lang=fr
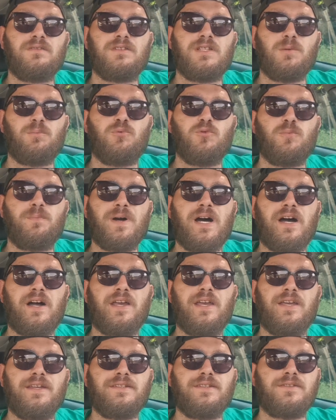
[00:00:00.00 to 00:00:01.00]
t'es plus
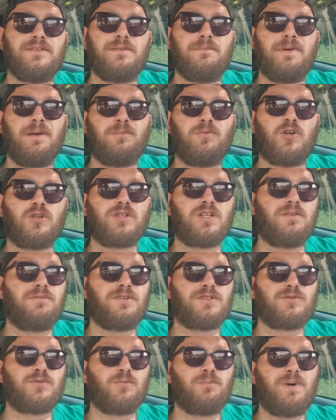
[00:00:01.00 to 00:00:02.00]
pareil, euh, même dans ta
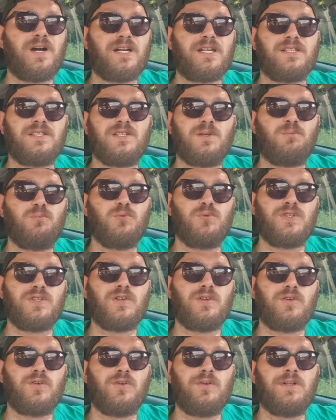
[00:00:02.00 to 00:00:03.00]
façon de parler c'est plus
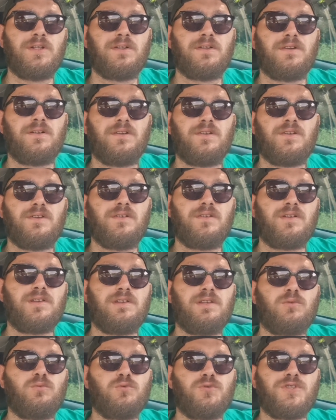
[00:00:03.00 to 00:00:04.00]
ça
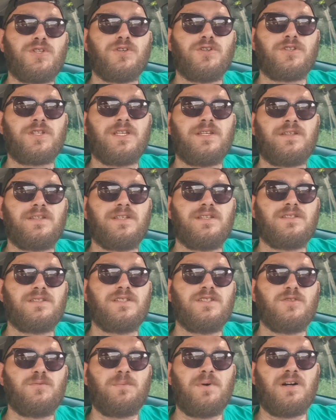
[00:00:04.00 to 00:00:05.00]
et tout ça.
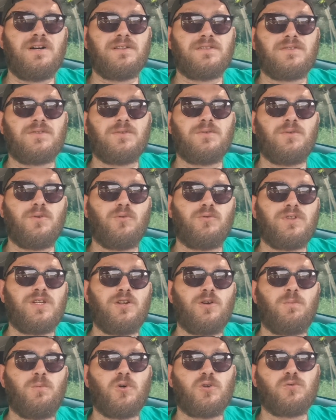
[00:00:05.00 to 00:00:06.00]
Qu'est-ce qui se passe euh, On
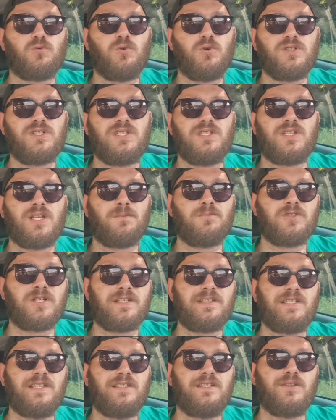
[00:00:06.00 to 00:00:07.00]
est là pour toi si t'as
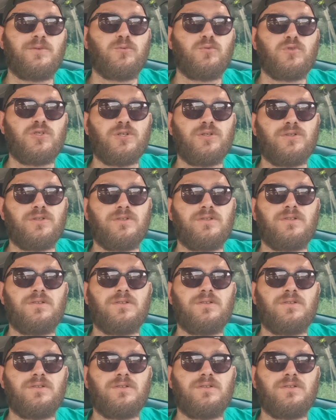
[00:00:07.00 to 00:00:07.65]
besoin d'aide et tout ça.